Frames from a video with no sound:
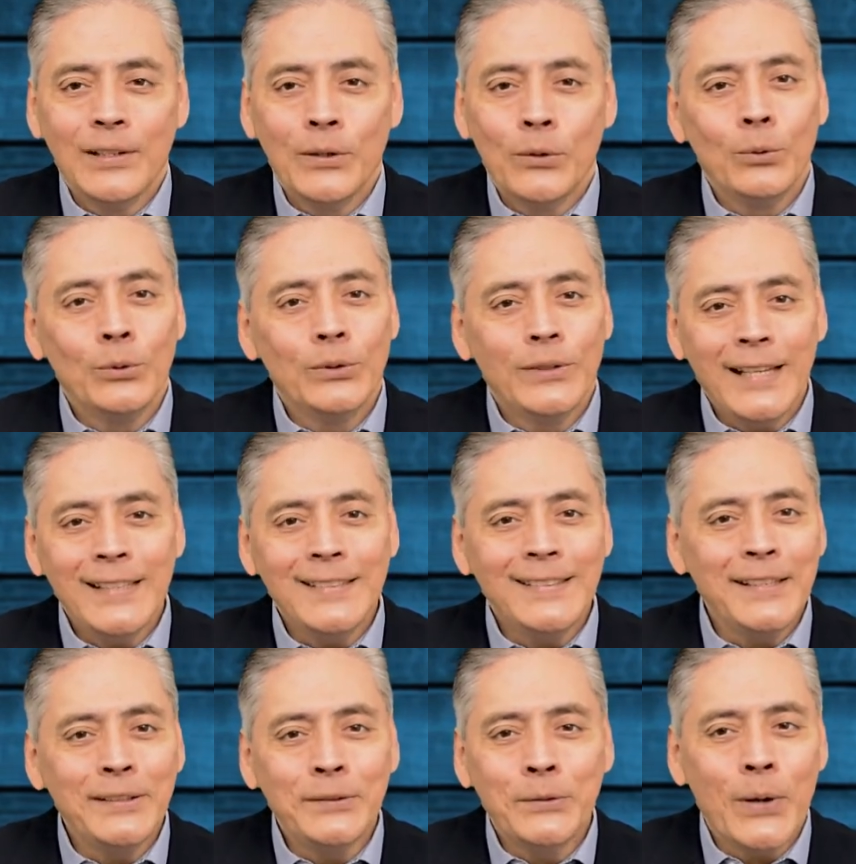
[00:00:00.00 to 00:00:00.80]

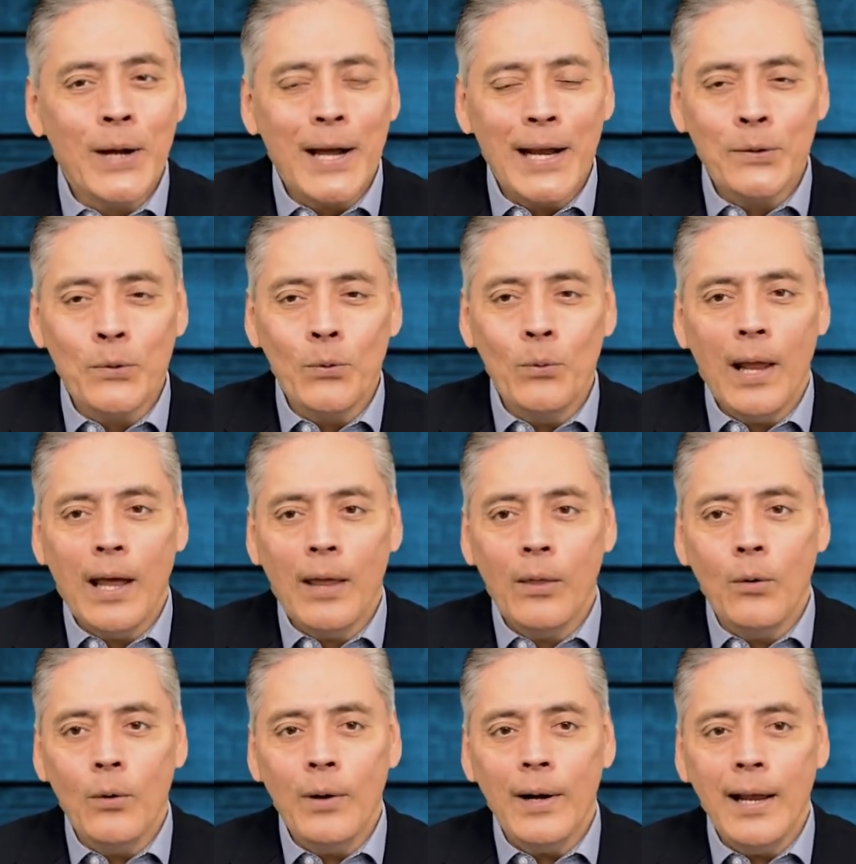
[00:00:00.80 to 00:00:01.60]
usaste tu
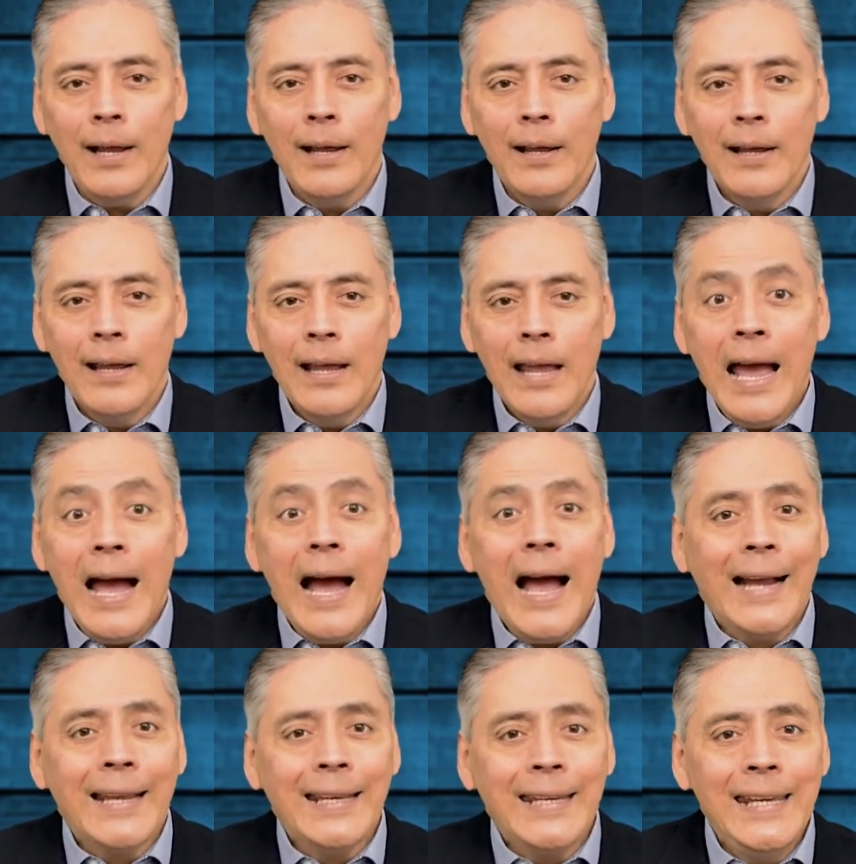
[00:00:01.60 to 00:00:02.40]
calculadora.
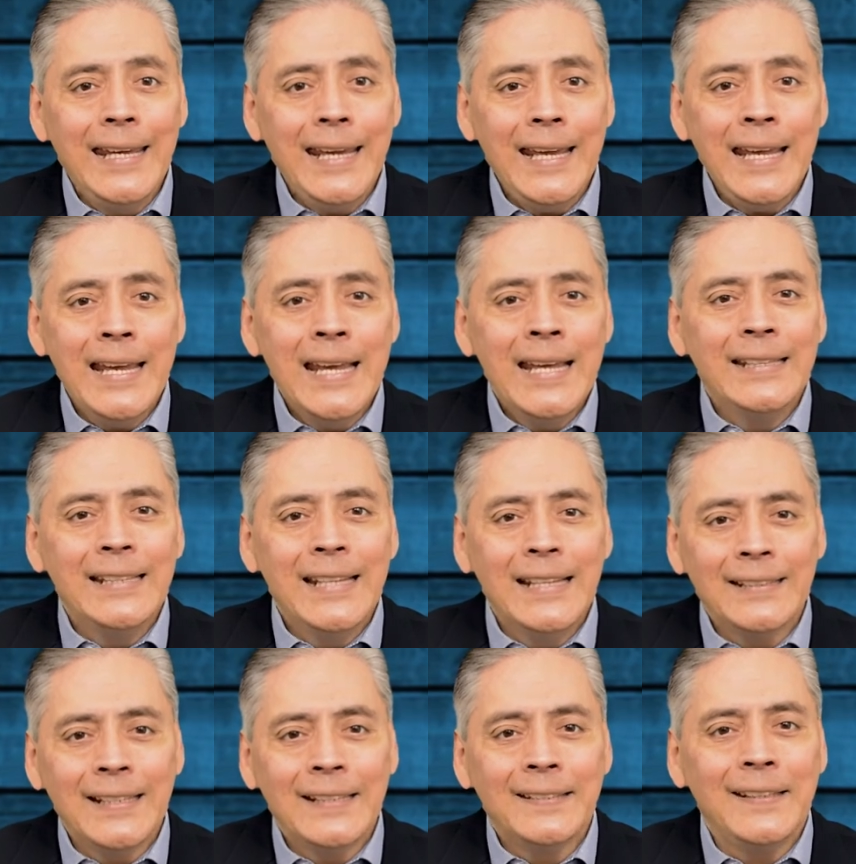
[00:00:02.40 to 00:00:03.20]
Aquí
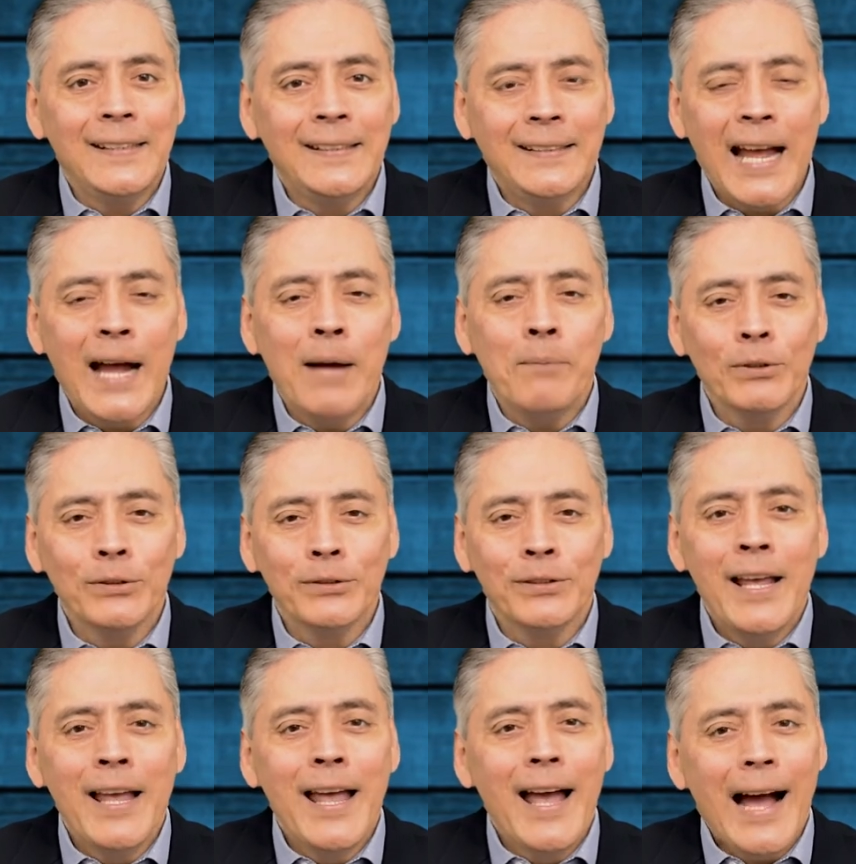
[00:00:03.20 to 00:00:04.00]

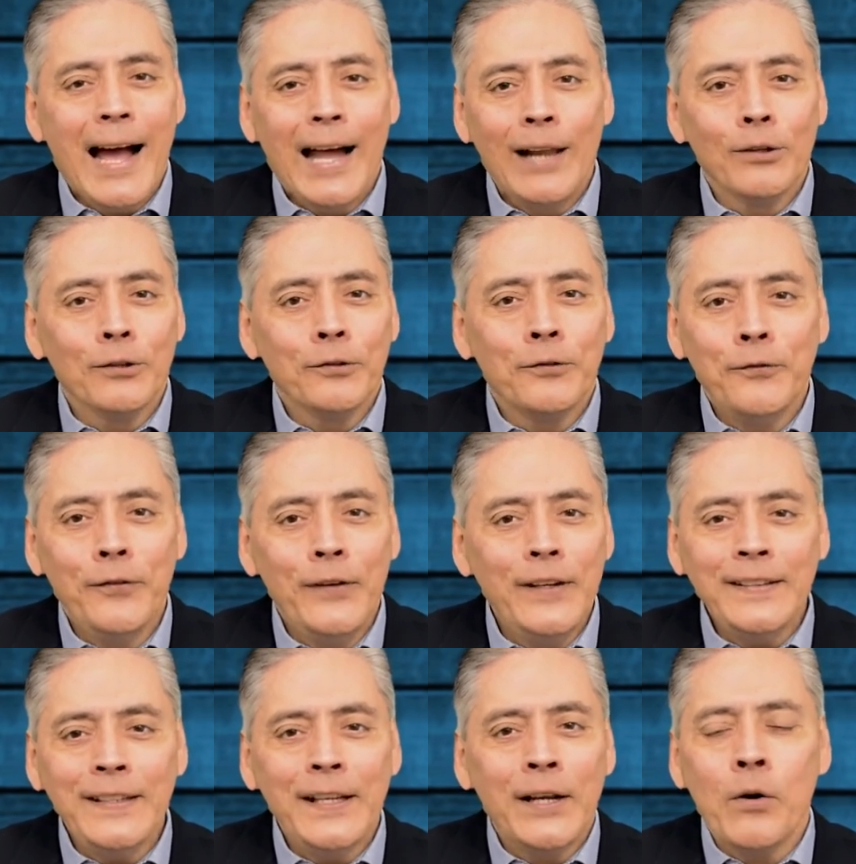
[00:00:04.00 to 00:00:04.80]
necesitamos a los
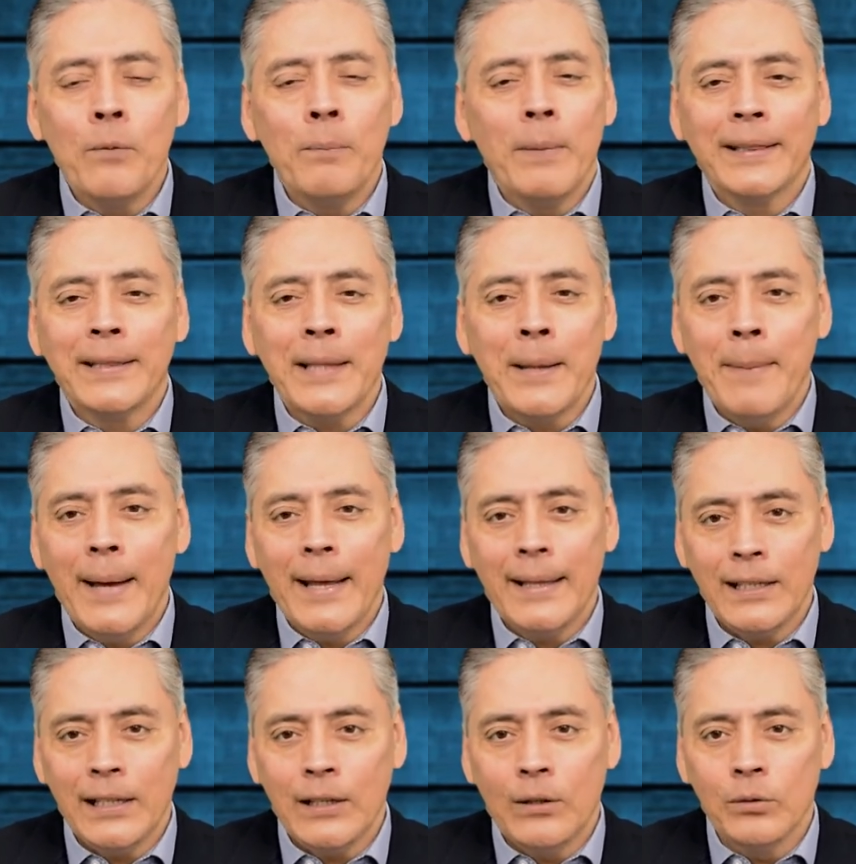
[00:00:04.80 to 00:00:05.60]
físicos
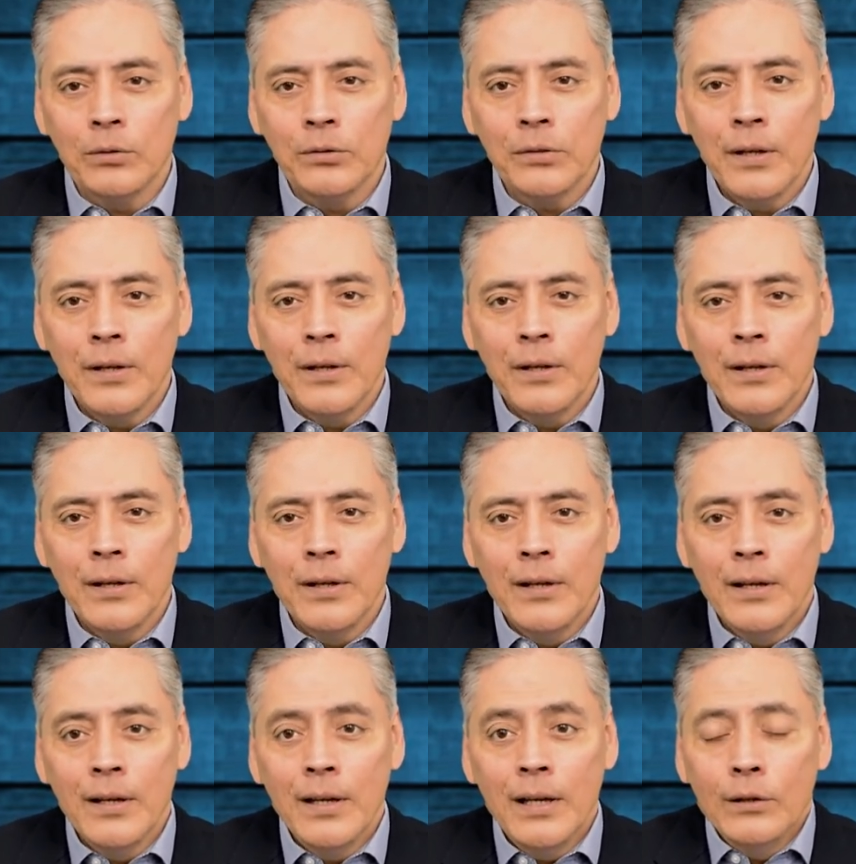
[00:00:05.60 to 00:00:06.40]
matemáticos.
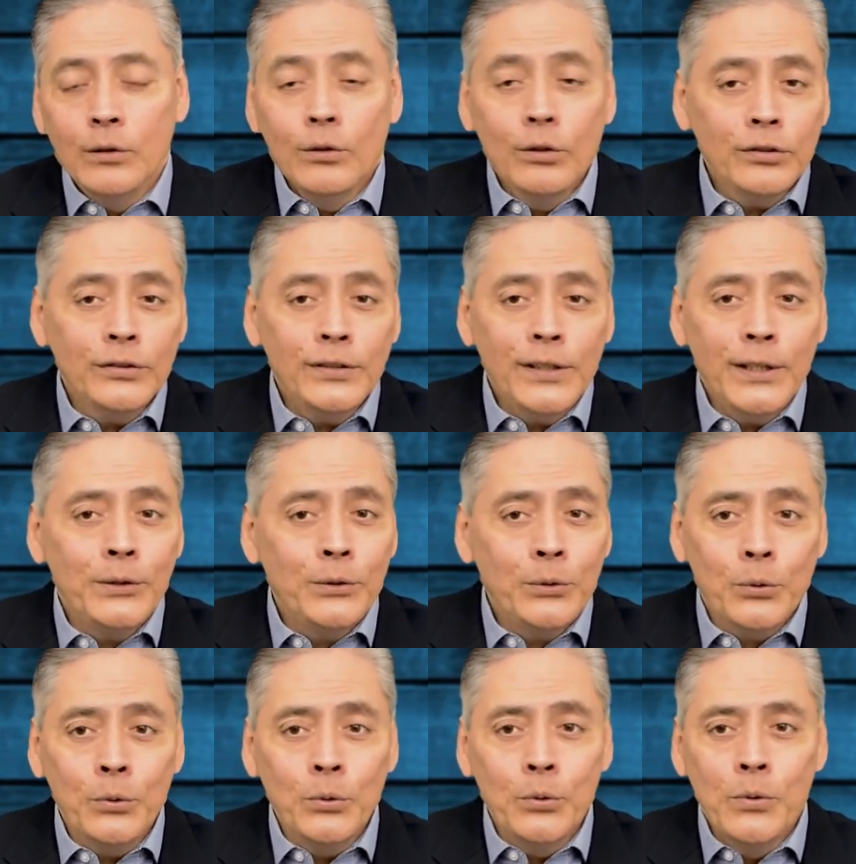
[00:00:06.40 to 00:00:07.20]
No sé
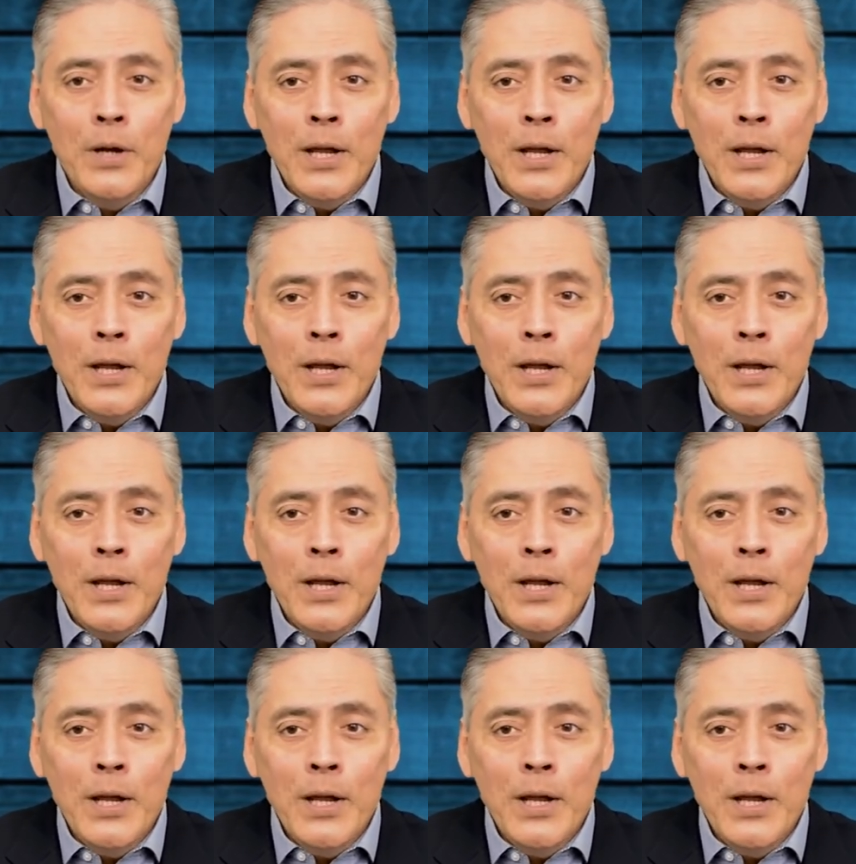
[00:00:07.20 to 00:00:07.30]
tú,